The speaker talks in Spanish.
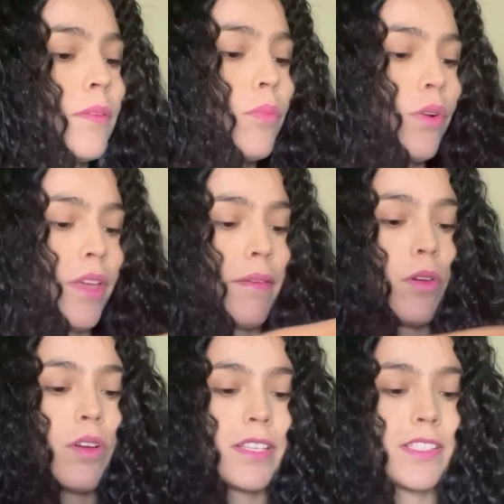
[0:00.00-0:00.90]
porque
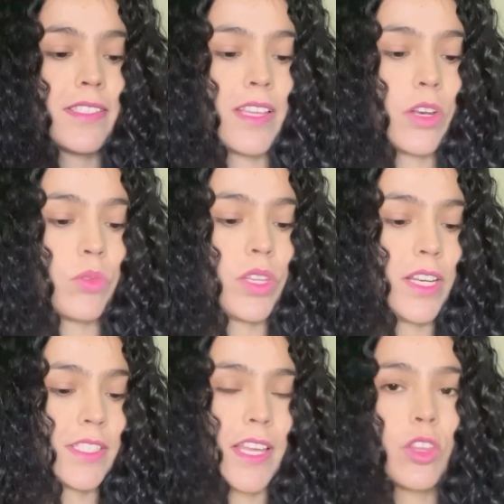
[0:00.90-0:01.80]
veo que se están
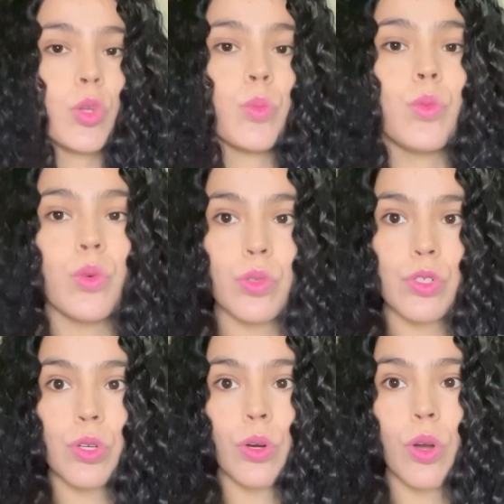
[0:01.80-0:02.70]
utilizando
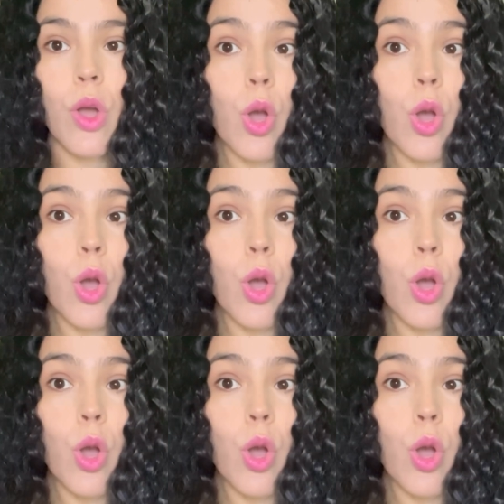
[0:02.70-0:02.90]
mucho